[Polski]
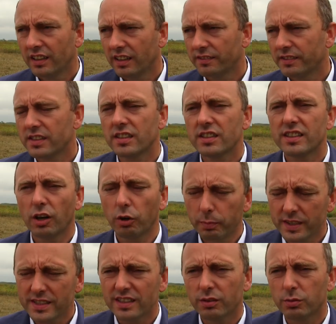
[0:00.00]
w zasadzie ta
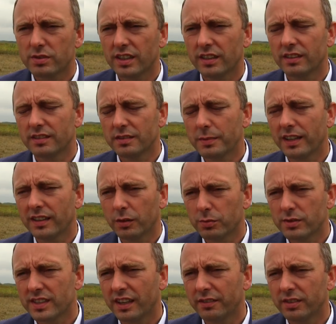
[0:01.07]
obecna usta zmiana
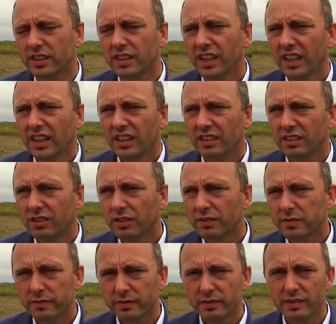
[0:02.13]
ustawy, no,
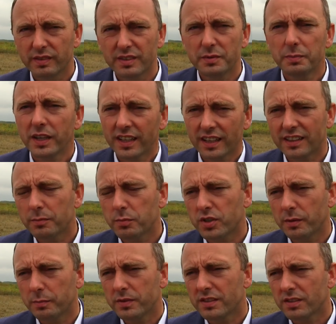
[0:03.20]
zmienia ten
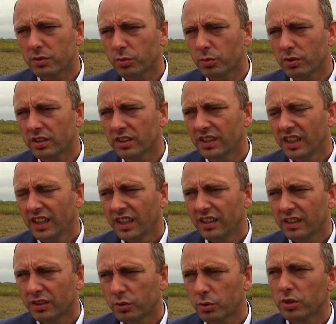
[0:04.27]
przepis, który,
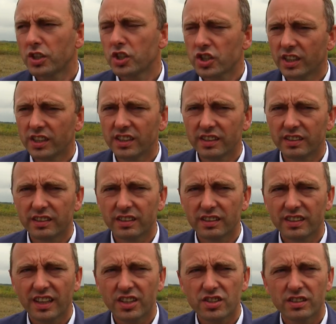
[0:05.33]
który jeżeli
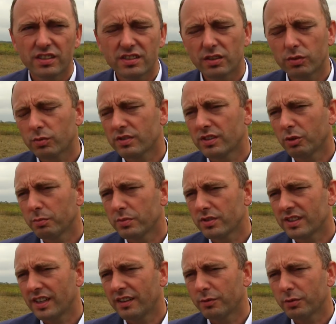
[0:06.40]
Naczelny Sąd uznałby
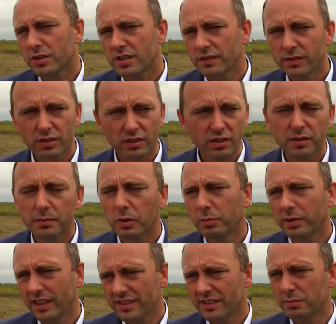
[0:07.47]
za właściwy, no to nie
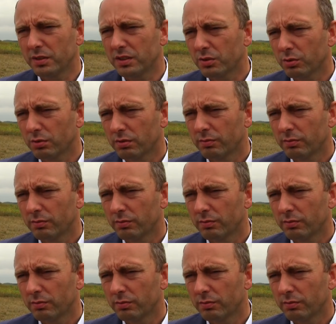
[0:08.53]
miałby racji bytu.